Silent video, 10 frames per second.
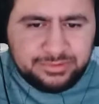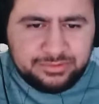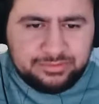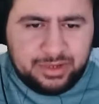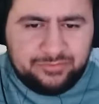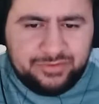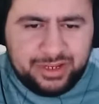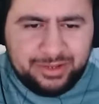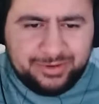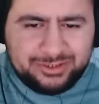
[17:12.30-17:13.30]
Bak
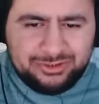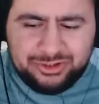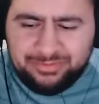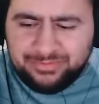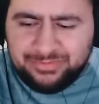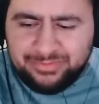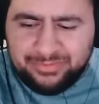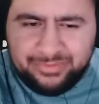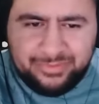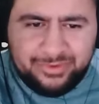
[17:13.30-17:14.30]
frene basıyorum.
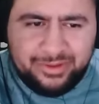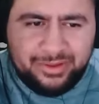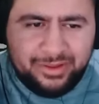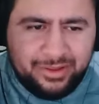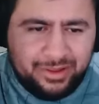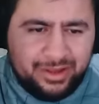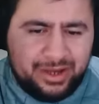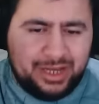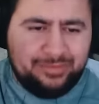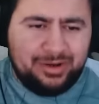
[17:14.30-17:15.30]

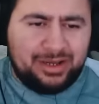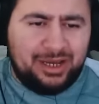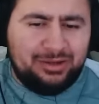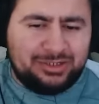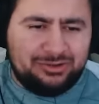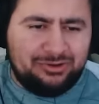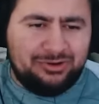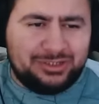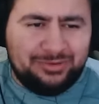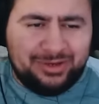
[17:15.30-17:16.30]
Arabanın kayışını
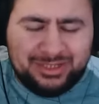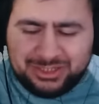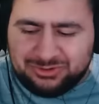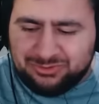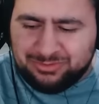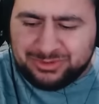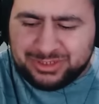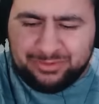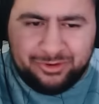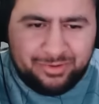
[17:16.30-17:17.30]
görüyoruz değil mi? Hiç
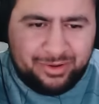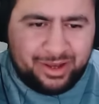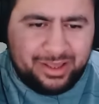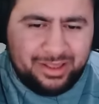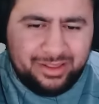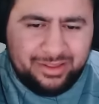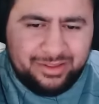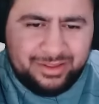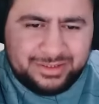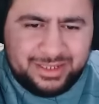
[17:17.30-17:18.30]
umursamıyor bile bak.
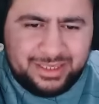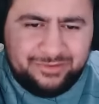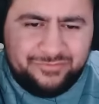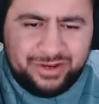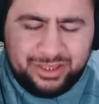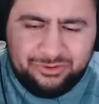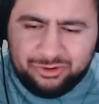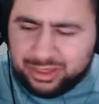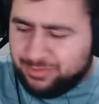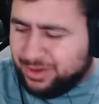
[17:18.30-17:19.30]
Belki fren
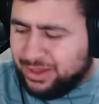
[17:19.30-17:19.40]
yok gibi.